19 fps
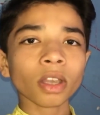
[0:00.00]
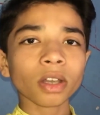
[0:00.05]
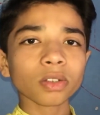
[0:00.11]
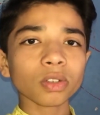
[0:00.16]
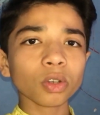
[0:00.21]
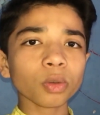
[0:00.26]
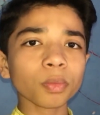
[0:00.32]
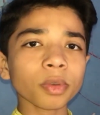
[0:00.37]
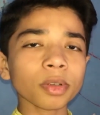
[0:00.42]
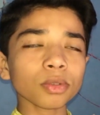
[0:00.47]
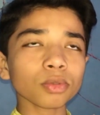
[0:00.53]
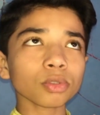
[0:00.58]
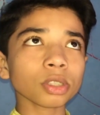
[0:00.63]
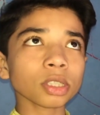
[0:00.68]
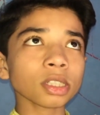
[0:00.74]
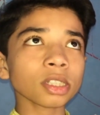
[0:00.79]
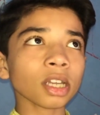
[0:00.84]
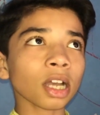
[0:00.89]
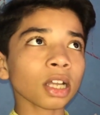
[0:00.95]
चलो मैं
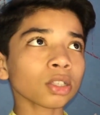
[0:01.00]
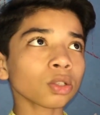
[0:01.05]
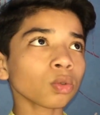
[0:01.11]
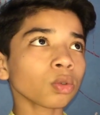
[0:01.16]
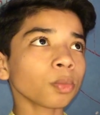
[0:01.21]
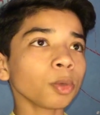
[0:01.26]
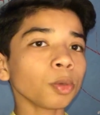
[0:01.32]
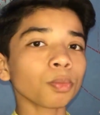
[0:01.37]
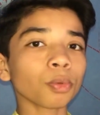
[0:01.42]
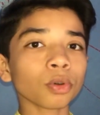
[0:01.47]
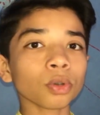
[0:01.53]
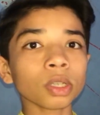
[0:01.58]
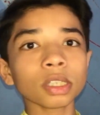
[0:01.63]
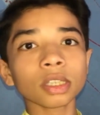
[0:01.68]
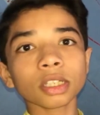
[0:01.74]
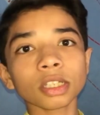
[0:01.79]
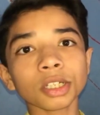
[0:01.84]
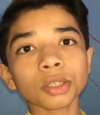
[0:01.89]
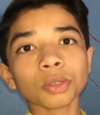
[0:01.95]
ट्यूशन से आता हूँ अभी पौने
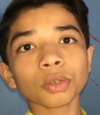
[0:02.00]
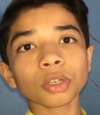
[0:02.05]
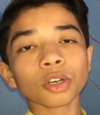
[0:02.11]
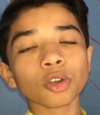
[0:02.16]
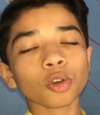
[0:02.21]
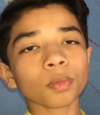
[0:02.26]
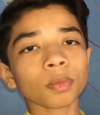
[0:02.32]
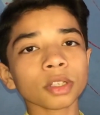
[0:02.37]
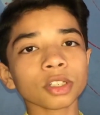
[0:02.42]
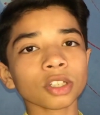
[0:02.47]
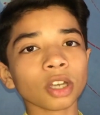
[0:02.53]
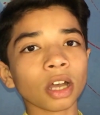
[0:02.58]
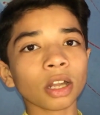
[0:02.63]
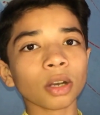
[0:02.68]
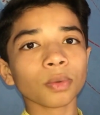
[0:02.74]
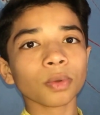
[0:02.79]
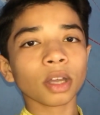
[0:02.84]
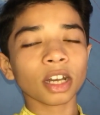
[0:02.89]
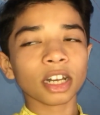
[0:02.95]
तीन और और मैं जा
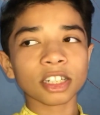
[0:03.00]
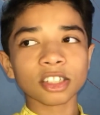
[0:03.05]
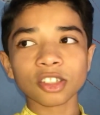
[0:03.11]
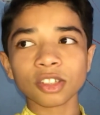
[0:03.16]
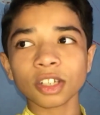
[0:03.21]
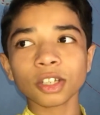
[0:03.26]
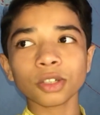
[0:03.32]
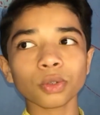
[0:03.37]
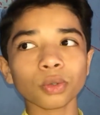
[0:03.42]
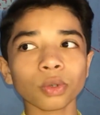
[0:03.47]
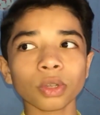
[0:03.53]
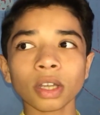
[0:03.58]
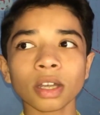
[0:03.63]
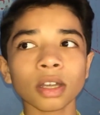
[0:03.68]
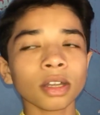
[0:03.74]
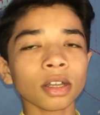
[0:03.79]
रहा हूँ यार आज लेट हो गया